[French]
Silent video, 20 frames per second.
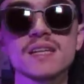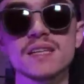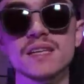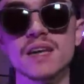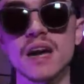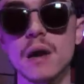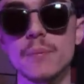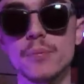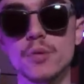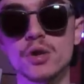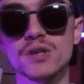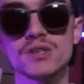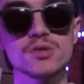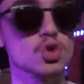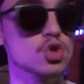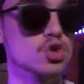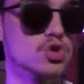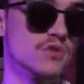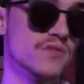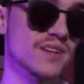des rappeurs qui
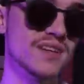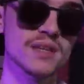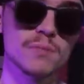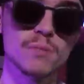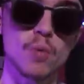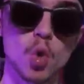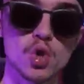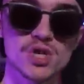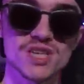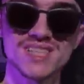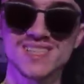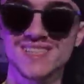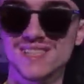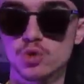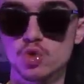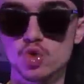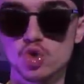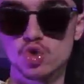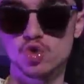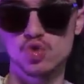se recevaient des
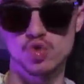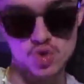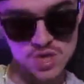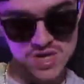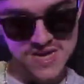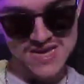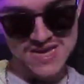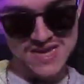projectiles dessus,